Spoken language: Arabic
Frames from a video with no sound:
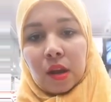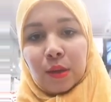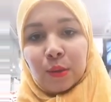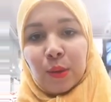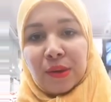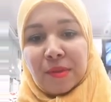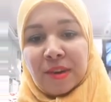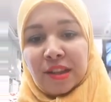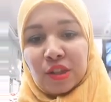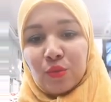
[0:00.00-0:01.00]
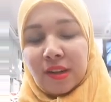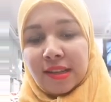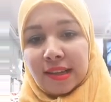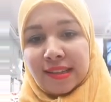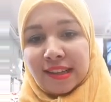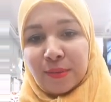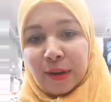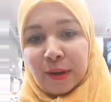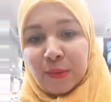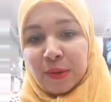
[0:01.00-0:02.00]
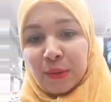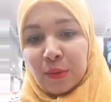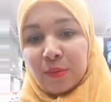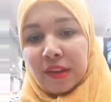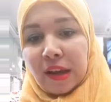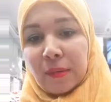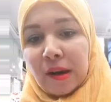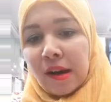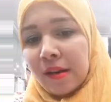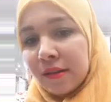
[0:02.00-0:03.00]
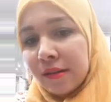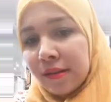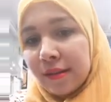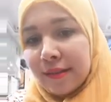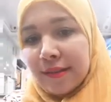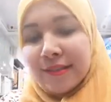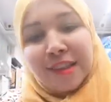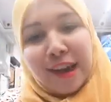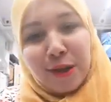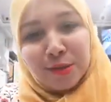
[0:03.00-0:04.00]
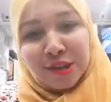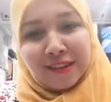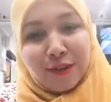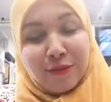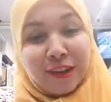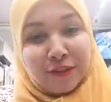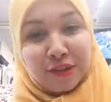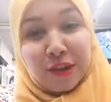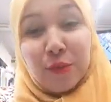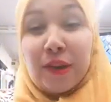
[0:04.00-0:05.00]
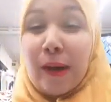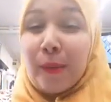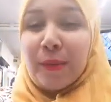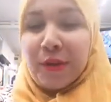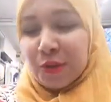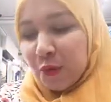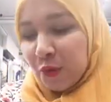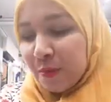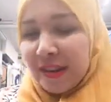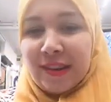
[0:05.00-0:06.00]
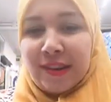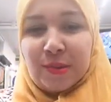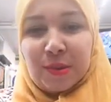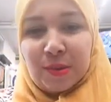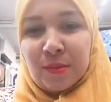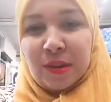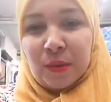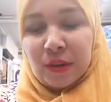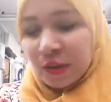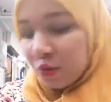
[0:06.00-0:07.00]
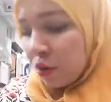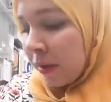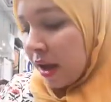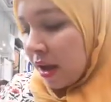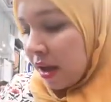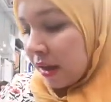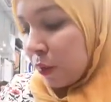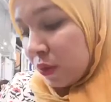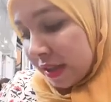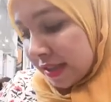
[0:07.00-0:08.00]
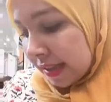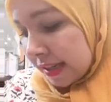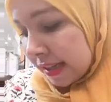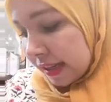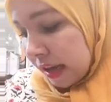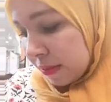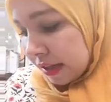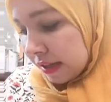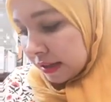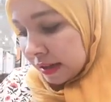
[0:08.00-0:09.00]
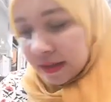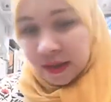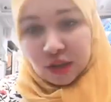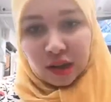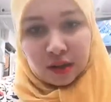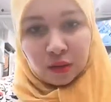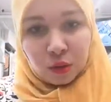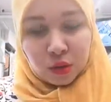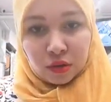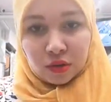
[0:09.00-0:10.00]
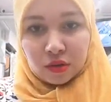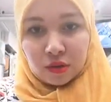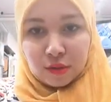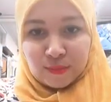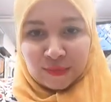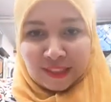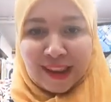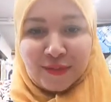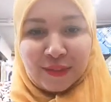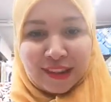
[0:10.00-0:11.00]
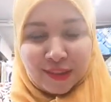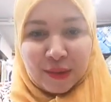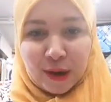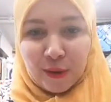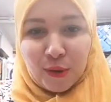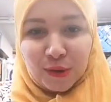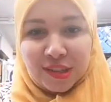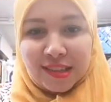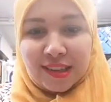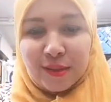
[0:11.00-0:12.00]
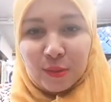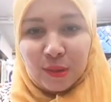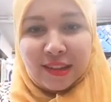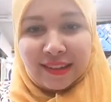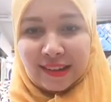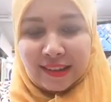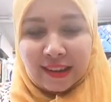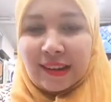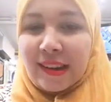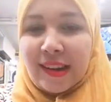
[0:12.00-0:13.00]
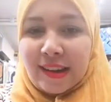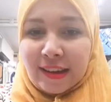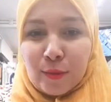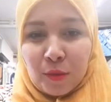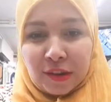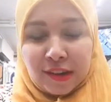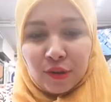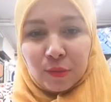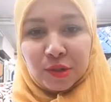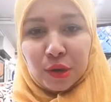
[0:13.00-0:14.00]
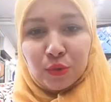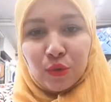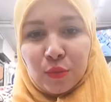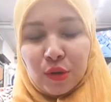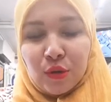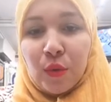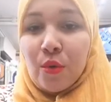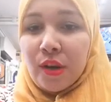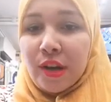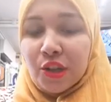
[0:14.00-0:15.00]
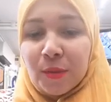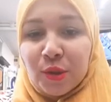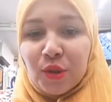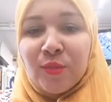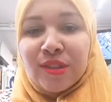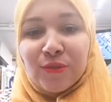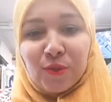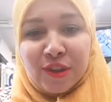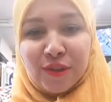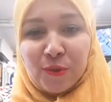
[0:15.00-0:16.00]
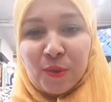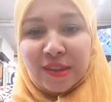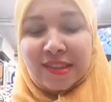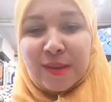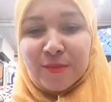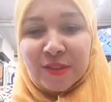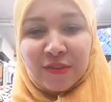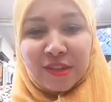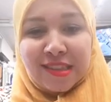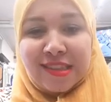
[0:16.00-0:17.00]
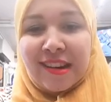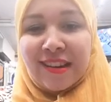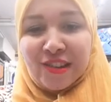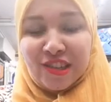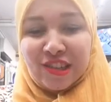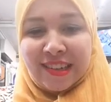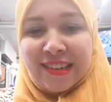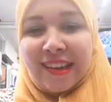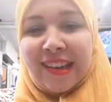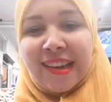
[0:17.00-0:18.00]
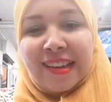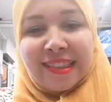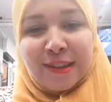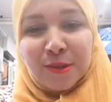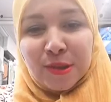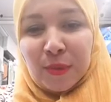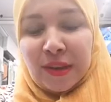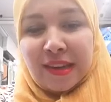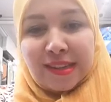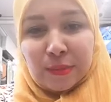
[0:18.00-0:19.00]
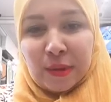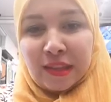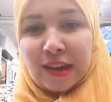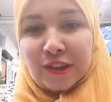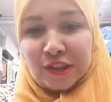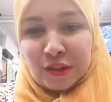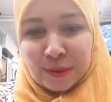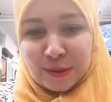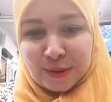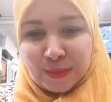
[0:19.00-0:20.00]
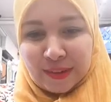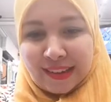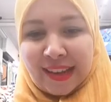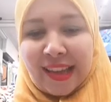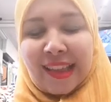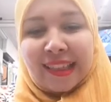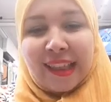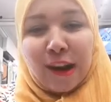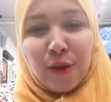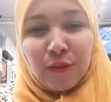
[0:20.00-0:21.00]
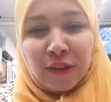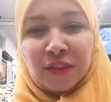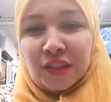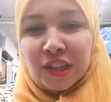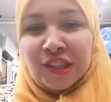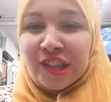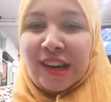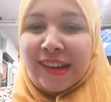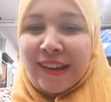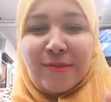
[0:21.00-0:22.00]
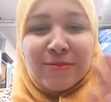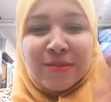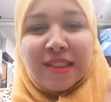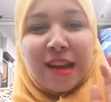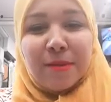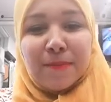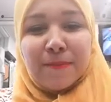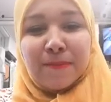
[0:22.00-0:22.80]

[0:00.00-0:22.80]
دونك البنات هادو هما لي زارتيكل اللي بغيت نوريكم دابا أه نتلاقاو ان شاء الله في لايف جاي ويا ربي يعجبكم هاد لي زونسومبل اللي وريتكم او لي زارتيكل كاملين راه ديجا لونس اللايف euh, لايف غادي يبقى اونغوجيستري دونك اللي يلاه دخل راه ممكن انكم تعاودوه من الاول واللي عجباتكم صيفطوا ليا في الواتساب 06 20 72 17 74 نتلاقاو في لايف جاي ان شاء الله سلامه